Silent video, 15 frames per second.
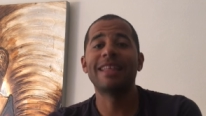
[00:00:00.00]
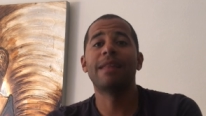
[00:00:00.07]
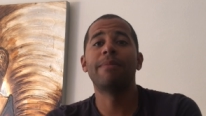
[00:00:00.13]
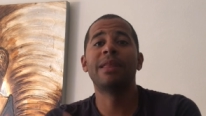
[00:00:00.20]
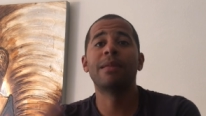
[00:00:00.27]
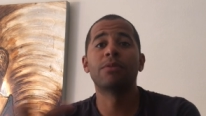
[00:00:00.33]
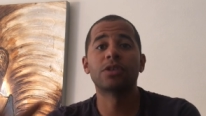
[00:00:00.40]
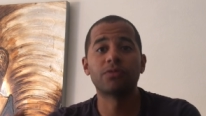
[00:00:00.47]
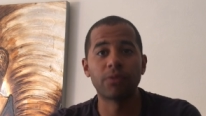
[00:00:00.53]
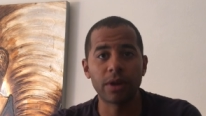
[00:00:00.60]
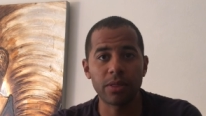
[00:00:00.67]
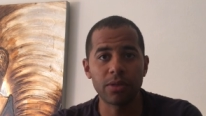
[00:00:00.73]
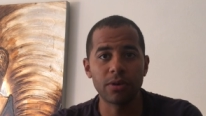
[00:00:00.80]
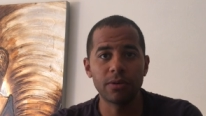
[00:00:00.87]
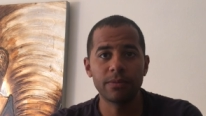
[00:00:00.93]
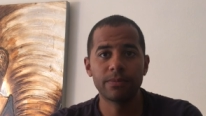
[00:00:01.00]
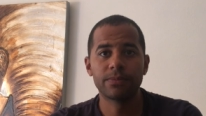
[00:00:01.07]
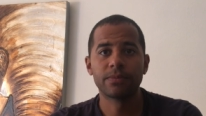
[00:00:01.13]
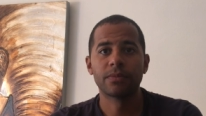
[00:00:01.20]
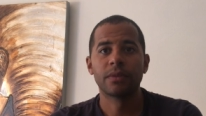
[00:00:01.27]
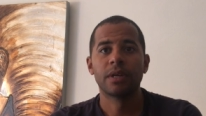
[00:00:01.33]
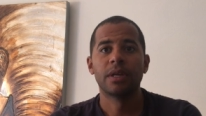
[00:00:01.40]
del mínimo esfuerzo
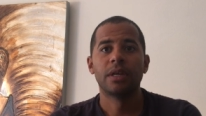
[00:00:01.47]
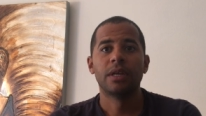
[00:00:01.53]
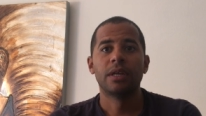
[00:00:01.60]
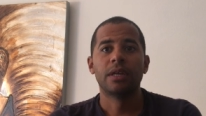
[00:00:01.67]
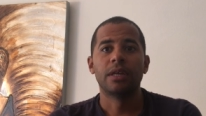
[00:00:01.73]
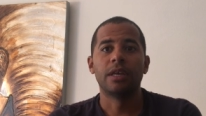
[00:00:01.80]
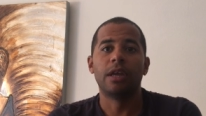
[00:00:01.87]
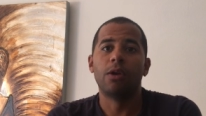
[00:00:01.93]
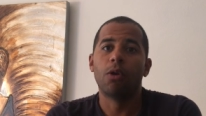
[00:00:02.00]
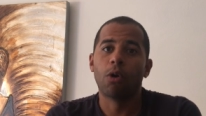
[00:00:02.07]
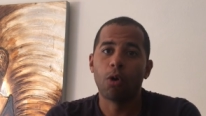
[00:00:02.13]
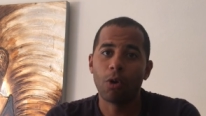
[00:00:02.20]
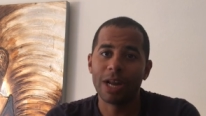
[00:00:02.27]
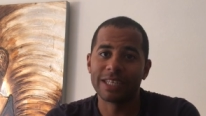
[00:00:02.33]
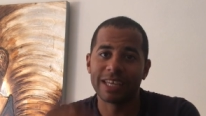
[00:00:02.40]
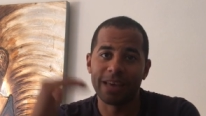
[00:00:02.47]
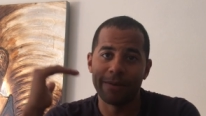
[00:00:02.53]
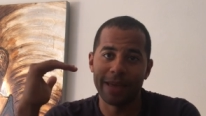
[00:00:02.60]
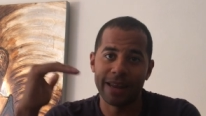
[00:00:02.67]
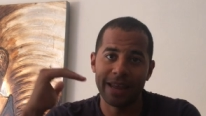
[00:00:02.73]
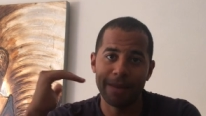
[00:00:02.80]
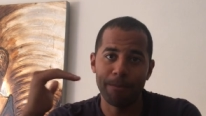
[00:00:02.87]
y luego las que
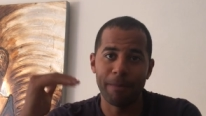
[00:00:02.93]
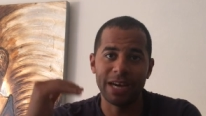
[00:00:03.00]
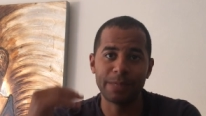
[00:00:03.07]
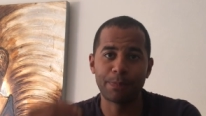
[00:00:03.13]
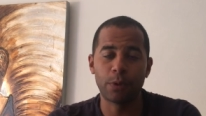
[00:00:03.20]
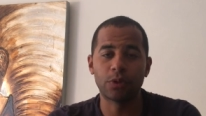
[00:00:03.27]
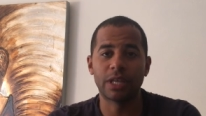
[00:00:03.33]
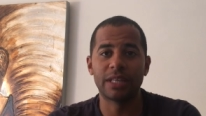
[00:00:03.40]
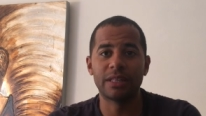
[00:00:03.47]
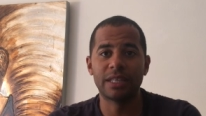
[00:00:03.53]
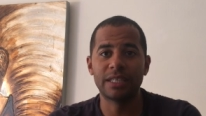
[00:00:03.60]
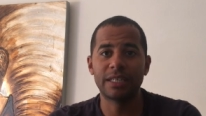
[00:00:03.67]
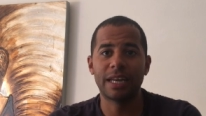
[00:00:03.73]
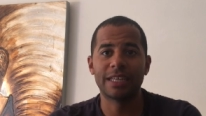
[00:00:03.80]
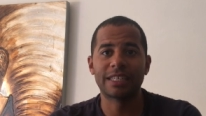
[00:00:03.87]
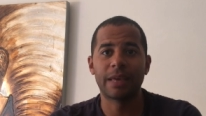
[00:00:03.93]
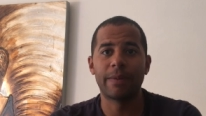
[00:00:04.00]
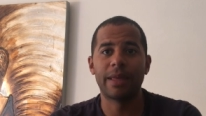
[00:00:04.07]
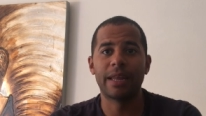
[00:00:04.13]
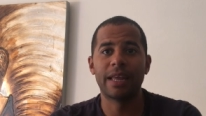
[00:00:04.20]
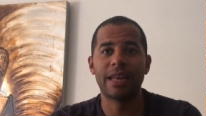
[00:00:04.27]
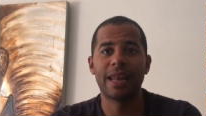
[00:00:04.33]
vienen más potentes y las que
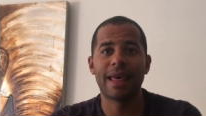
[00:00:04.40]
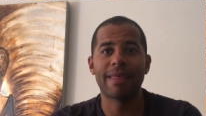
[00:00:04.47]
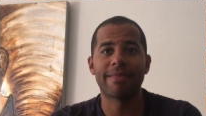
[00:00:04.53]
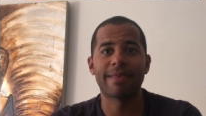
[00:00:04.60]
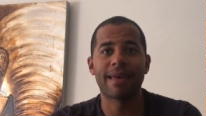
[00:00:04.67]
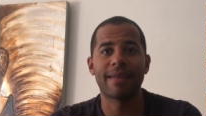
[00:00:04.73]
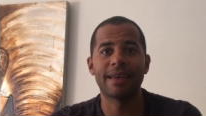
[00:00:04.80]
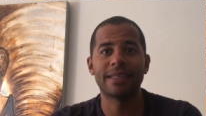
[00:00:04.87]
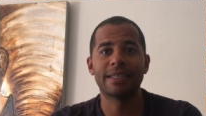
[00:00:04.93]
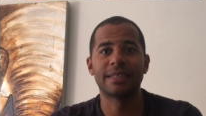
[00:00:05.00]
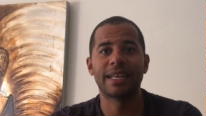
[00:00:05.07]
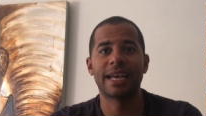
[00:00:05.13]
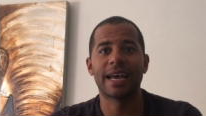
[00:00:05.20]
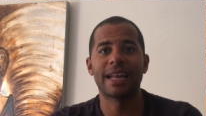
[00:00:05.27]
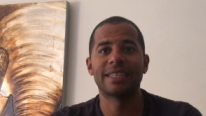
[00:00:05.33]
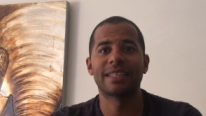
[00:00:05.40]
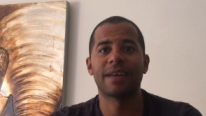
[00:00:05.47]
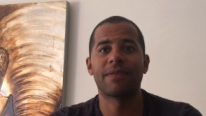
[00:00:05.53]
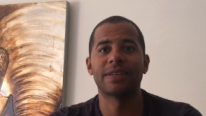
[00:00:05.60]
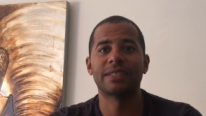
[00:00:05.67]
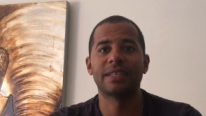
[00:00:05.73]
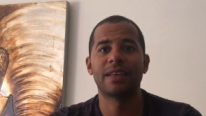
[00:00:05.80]
vienen lanzadas de cara a esta
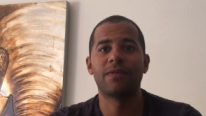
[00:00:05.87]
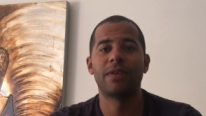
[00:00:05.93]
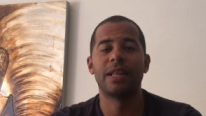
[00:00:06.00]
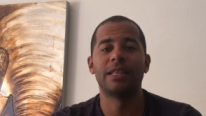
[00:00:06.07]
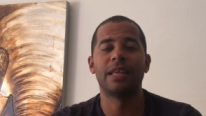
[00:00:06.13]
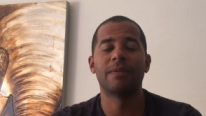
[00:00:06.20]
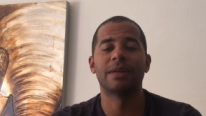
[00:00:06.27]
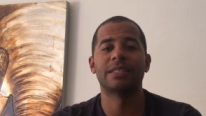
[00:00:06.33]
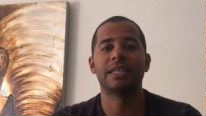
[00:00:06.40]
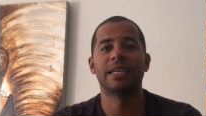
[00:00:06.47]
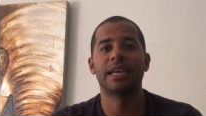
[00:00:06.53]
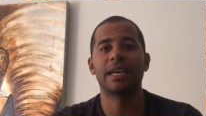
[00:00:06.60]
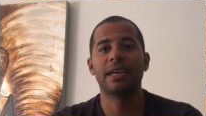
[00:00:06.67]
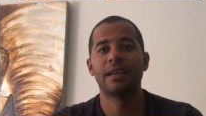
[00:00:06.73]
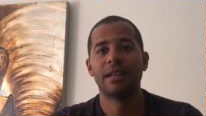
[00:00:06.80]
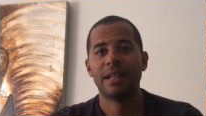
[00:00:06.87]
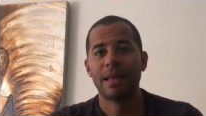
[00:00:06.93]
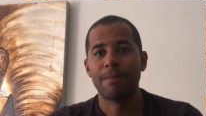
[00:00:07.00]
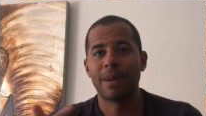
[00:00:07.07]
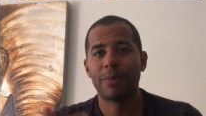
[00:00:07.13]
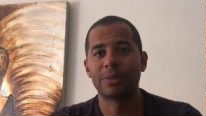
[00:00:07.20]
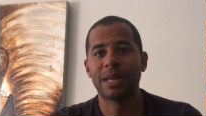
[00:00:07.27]
fase definitiva. Así que
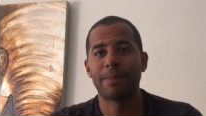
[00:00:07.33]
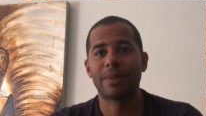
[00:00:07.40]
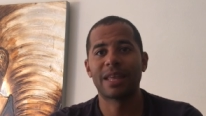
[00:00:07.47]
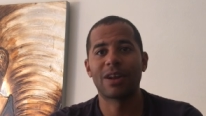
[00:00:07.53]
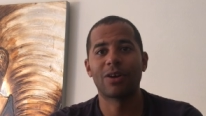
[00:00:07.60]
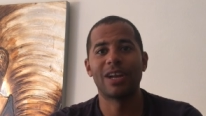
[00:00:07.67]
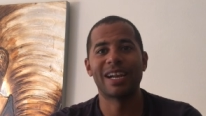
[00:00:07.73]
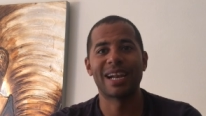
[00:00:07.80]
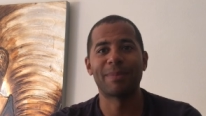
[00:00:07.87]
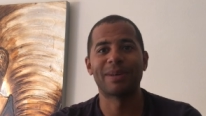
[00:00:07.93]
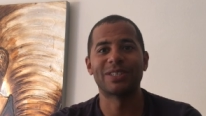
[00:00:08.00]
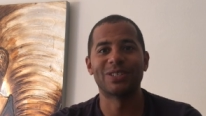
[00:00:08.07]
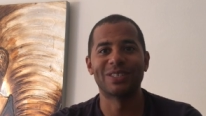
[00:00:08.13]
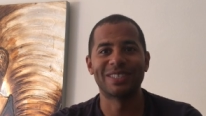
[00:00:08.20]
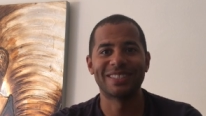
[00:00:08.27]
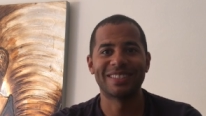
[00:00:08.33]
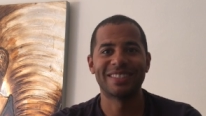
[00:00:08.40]
vamos a empezar con el repaso.